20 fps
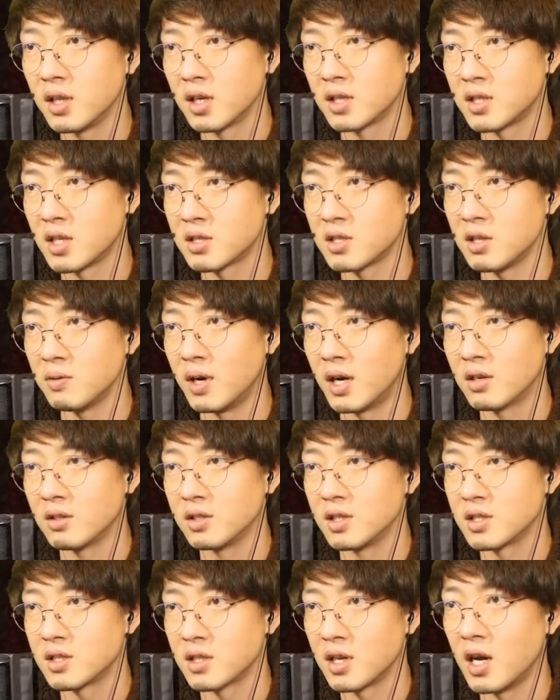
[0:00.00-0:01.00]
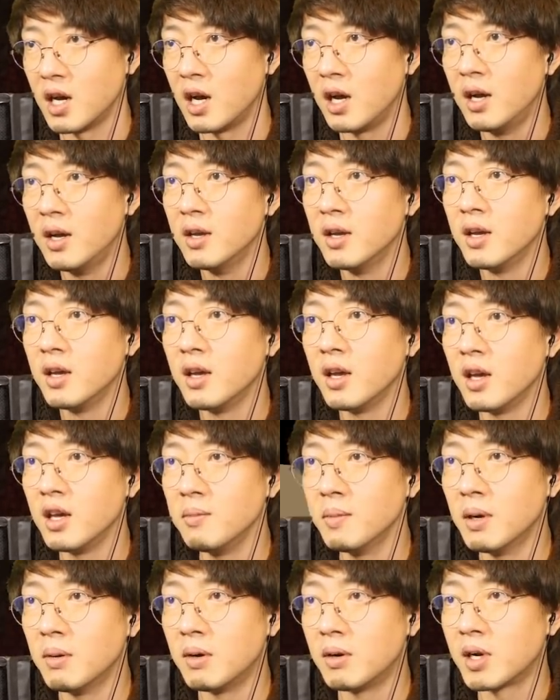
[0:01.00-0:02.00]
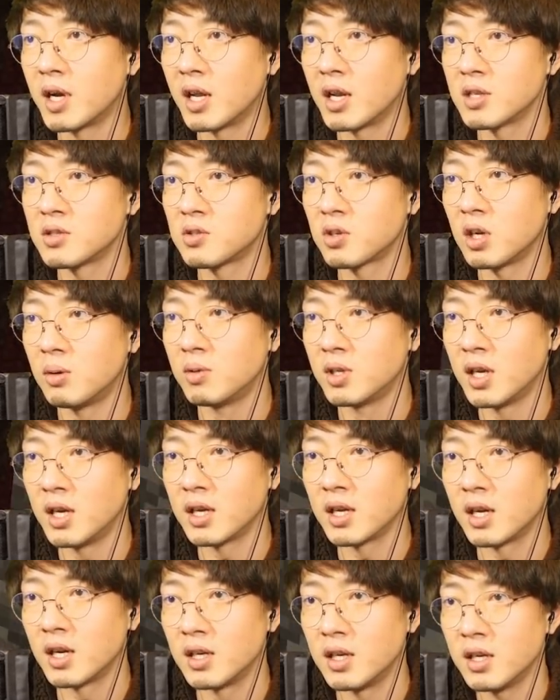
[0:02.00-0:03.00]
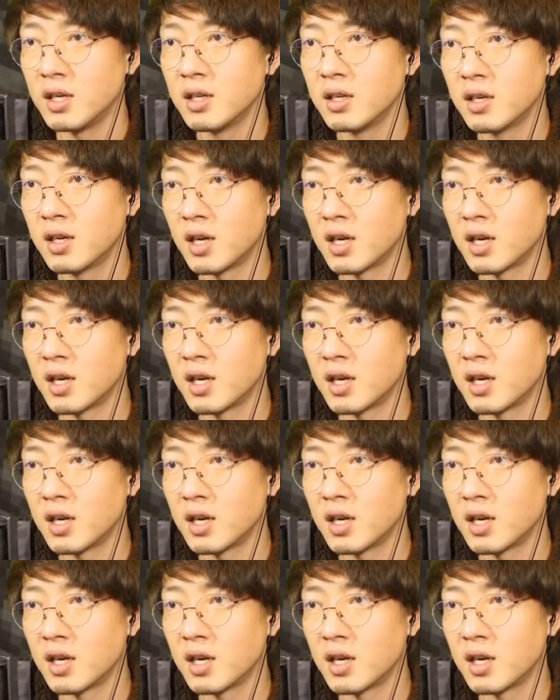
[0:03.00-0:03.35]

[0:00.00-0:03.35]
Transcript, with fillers: 適切ではあるんですが、今はガラスとかもないからね。